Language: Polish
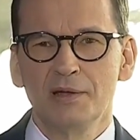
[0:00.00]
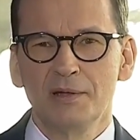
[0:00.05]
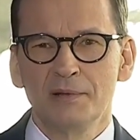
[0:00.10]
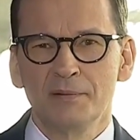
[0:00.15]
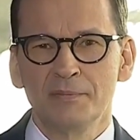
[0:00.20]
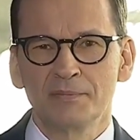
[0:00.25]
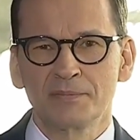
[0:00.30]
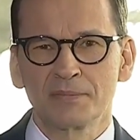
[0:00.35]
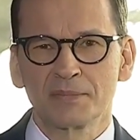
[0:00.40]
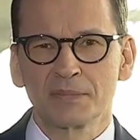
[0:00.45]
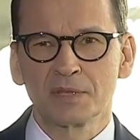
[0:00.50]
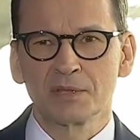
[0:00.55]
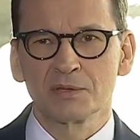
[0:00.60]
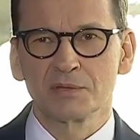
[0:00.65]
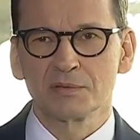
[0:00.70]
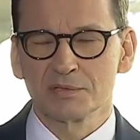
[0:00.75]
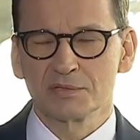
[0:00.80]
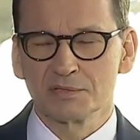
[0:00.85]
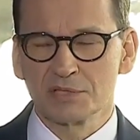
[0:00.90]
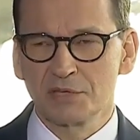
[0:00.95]
Mm,
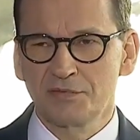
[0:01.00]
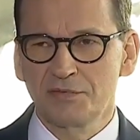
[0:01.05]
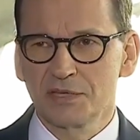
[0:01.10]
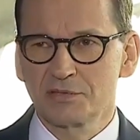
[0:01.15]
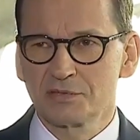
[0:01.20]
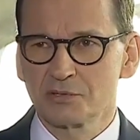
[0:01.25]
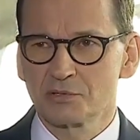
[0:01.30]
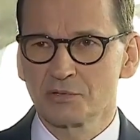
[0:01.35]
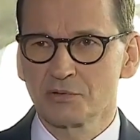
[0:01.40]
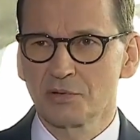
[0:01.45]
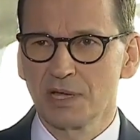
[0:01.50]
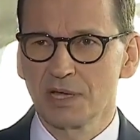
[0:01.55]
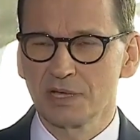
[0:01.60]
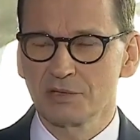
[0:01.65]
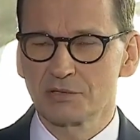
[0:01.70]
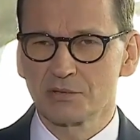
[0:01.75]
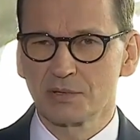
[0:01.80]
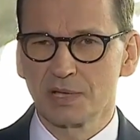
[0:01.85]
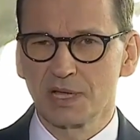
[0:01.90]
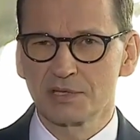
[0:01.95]
ze świecą szuka,
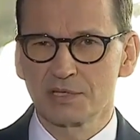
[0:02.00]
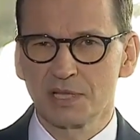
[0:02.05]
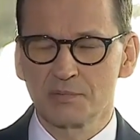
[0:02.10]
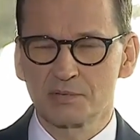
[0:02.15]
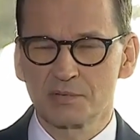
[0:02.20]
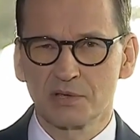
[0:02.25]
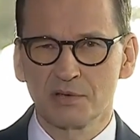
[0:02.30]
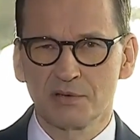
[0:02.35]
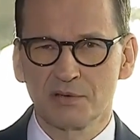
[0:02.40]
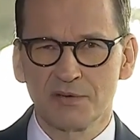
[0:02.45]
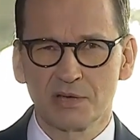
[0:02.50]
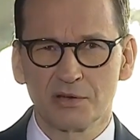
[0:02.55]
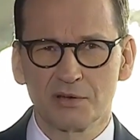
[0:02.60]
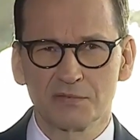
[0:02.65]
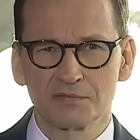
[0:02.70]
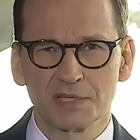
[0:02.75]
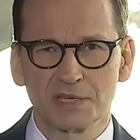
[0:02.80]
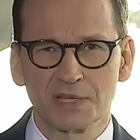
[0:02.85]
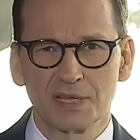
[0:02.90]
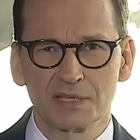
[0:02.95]
szukać lepszego
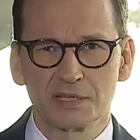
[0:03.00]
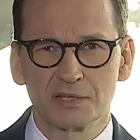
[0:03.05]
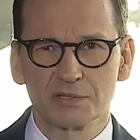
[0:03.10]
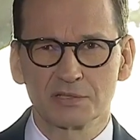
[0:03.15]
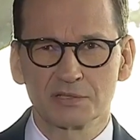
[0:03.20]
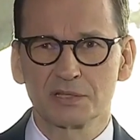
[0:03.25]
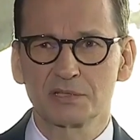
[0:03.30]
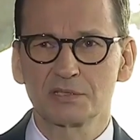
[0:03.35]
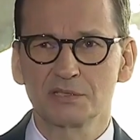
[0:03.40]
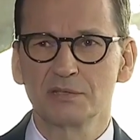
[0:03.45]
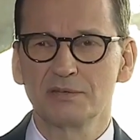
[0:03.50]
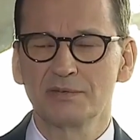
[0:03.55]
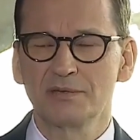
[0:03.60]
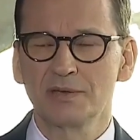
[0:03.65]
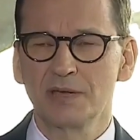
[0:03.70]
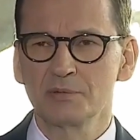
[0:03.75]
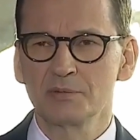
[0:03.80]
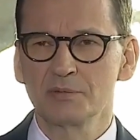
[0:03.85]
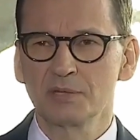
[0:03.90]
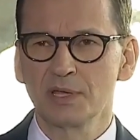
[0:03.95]
fachowca, dlatego
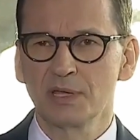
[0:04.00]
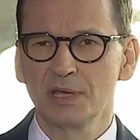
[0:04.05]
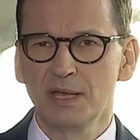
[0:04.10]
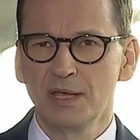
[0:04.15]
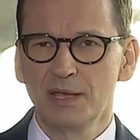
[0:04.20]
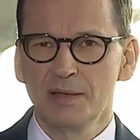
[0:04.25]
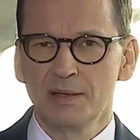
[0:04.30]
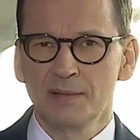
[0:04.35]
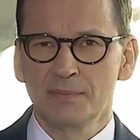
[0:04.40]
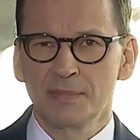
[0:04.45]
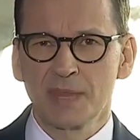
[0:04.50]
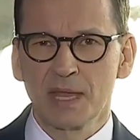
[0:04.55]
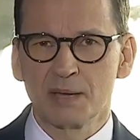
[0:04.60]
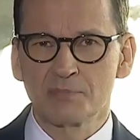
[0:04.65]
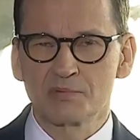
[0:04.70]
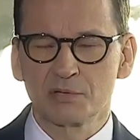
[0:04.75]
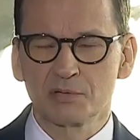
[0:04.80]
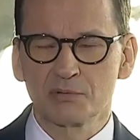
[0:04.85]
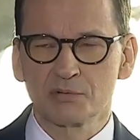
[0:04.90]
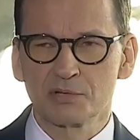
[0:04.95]
zdecydowałem się na
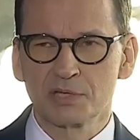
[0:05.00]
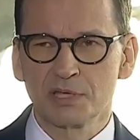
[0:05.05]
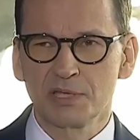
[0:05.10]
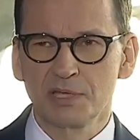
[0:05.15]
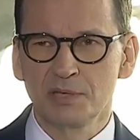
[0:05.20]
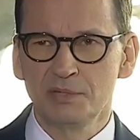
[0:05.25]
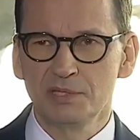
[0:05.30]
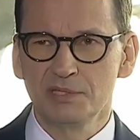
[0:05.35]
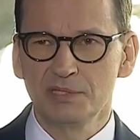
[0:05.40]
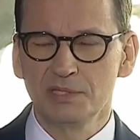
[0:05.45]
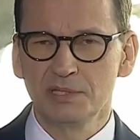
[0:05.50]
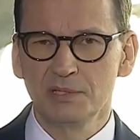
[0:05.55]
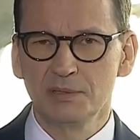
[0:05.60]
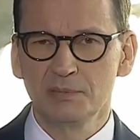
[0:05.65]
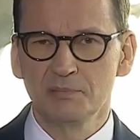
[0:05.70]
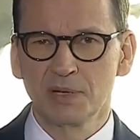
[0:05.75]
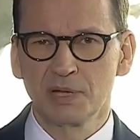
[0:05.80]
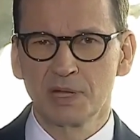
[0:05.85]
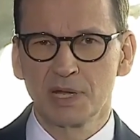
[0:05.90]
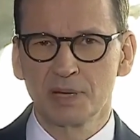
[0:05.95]
przedłużenie misji
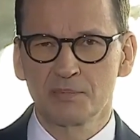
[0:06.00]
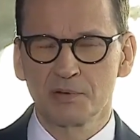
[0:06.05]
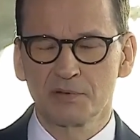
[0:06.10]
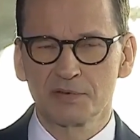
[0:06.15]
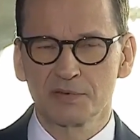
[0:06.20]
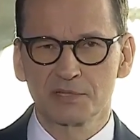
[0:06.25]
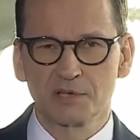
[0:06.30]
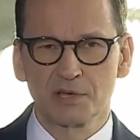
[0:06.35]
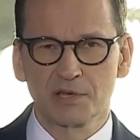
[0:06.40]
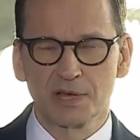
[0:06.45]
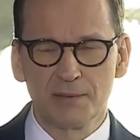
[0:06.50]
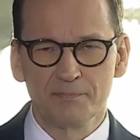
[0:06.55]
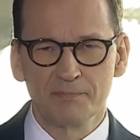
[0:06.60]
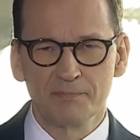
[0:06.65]
pana profesora.